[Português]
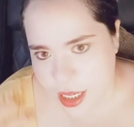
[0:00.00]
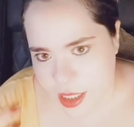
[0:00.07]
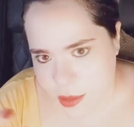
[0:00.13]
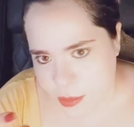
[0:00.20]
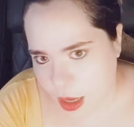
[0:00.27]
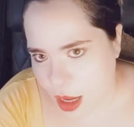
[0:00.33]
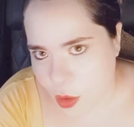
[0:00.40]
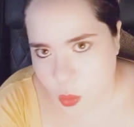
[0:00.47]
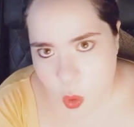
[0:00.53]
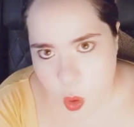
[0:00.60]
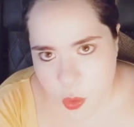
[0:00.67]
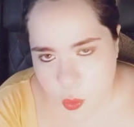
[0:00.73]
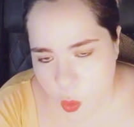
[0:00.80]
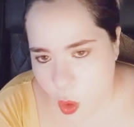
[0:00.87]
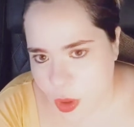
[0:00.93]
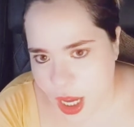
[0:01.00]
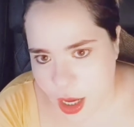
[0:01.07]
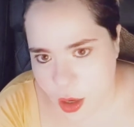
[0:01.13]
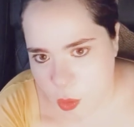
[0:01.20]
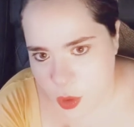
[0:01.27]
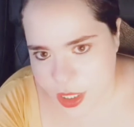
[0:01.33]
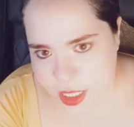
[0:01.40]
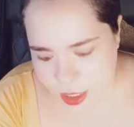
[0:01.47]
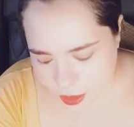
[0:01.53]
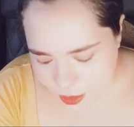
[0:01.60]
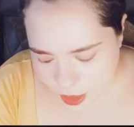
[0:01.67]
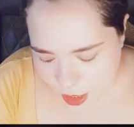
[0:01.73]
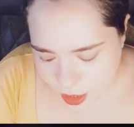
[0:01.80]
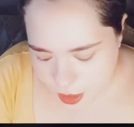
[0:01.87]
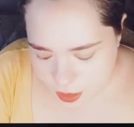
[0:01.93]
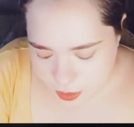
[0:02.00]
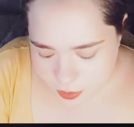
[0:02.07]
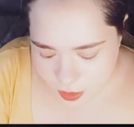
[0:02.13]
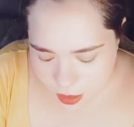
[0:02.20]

as, a, qualquer coisa que tenha